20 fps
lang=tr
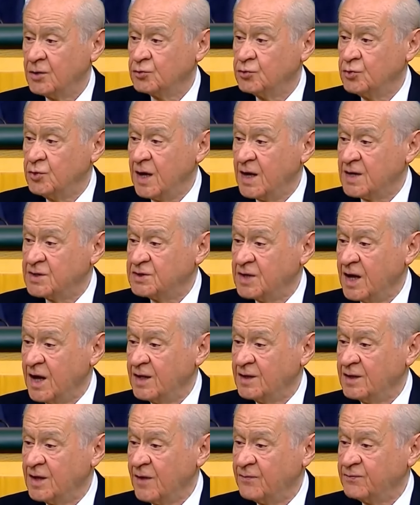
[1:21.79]

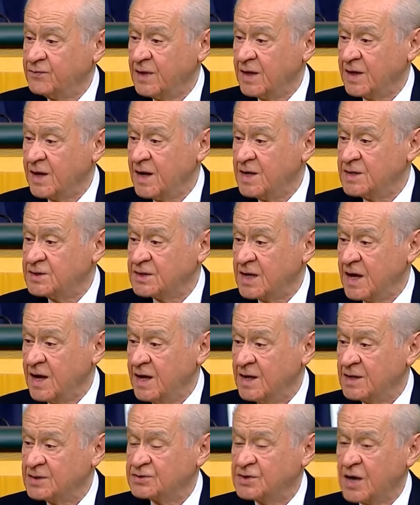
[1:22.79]
Duyacağın laflara
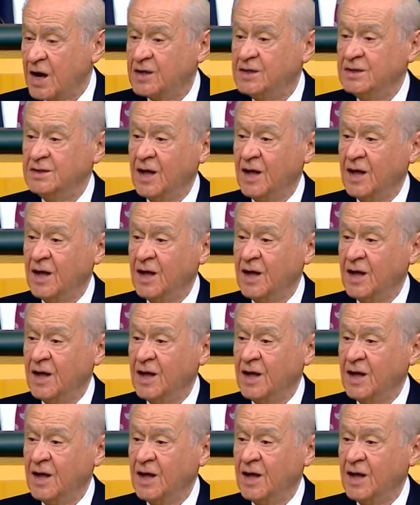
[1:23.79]
ise sakın